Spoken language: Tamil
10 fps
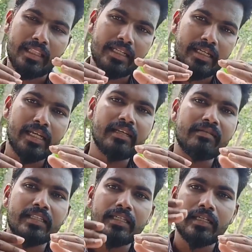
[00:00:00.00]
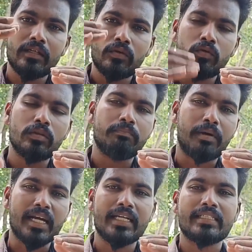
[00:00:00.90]
அந்த நெல் வந்து நூ
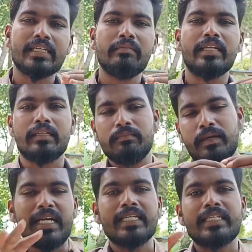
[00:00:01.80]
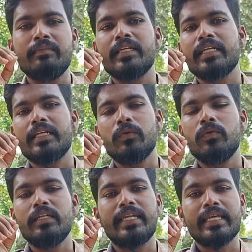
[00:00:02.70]
பன்னெண்டு சென்டிமீட்டர் பன்னெண்டு சென்டிமீட்டர் நீங்கள்
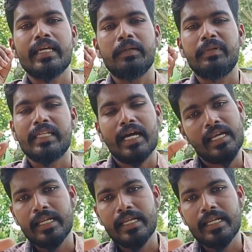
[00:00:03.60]
உழுதுட்டீங்க அப்படின்னா